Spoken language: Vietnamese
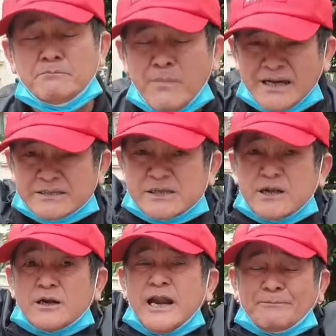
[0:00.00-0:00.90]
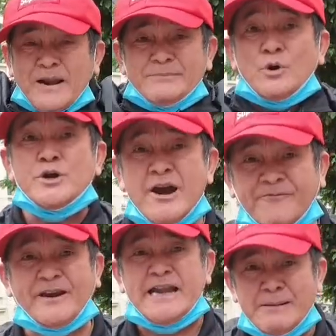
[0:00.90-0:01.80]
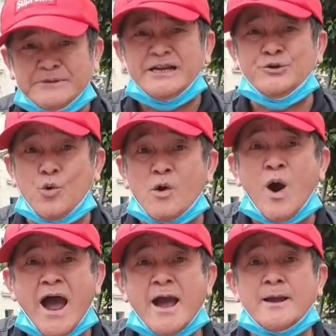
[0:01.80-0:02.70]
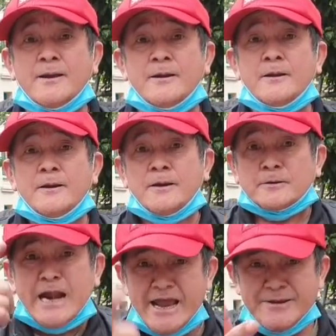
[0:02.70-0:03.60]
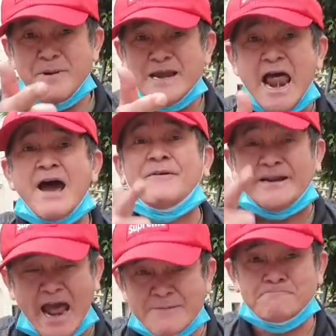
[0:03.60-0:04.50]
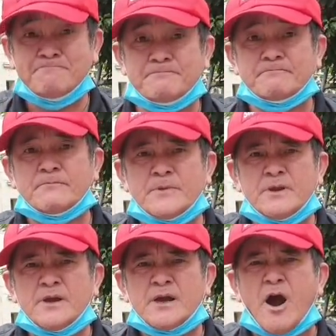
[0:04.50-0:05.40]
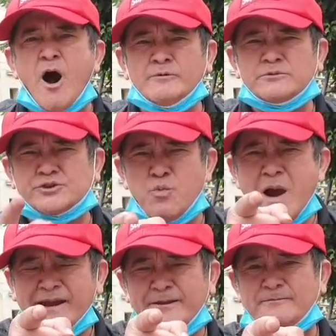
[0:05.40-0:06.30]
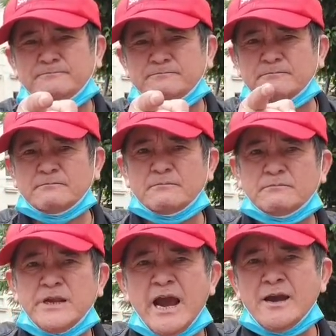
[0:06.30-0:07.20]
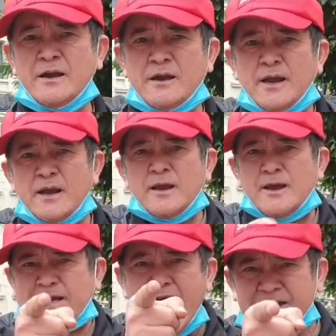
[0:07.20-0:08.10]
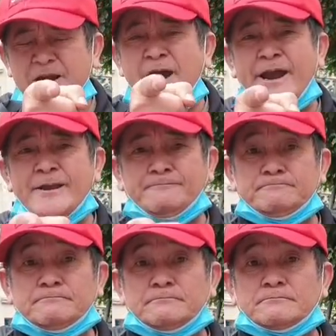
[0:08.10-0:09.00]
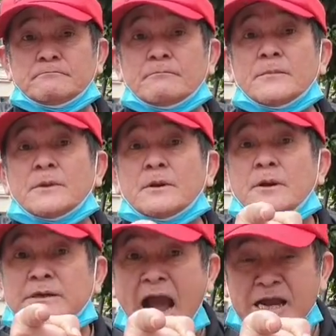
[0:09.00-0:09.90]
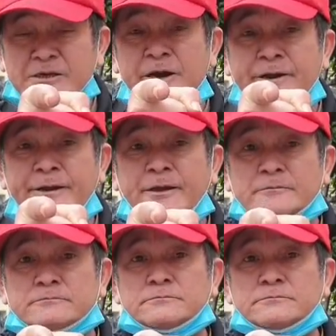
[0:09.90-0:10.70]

mới lập nên một nước Việt Nam Dân Chủ Cộng Hòa. Đây mới là Việt Nam. Còn chúng mày nhá, các người ấy, các người ấy